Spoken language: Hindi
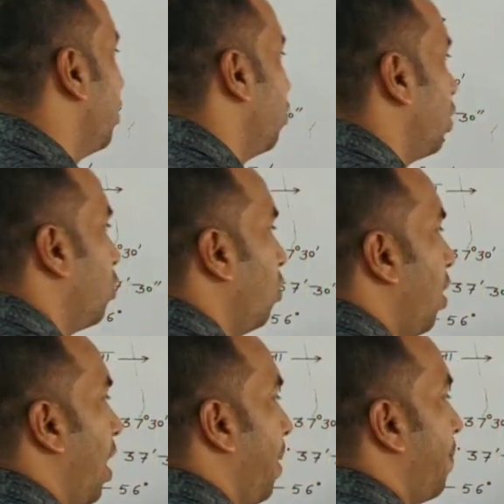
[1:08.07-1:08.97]
तो देखो
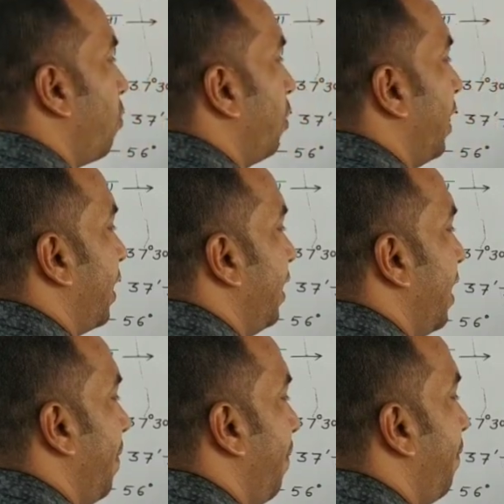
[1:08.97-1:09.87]
आपको देखनी
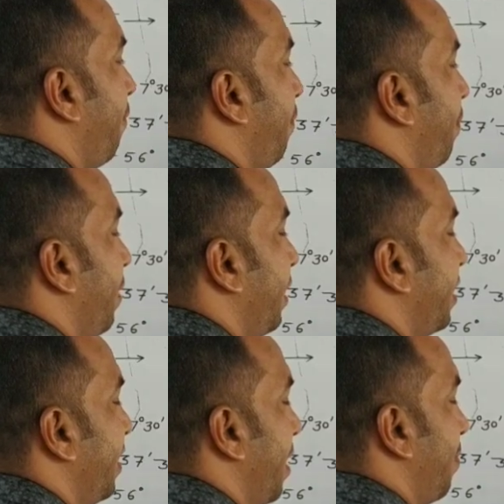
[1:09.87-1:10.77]
है
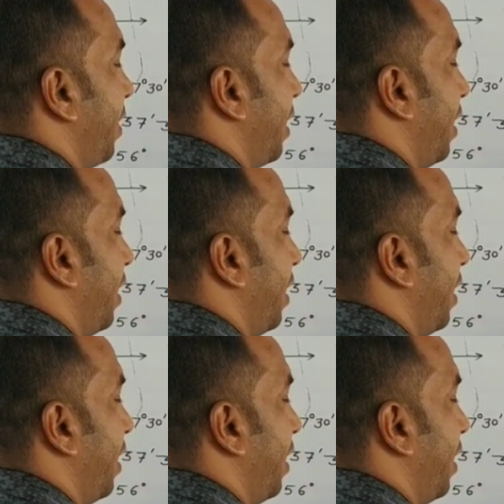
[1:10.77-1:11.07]
पीसीएम की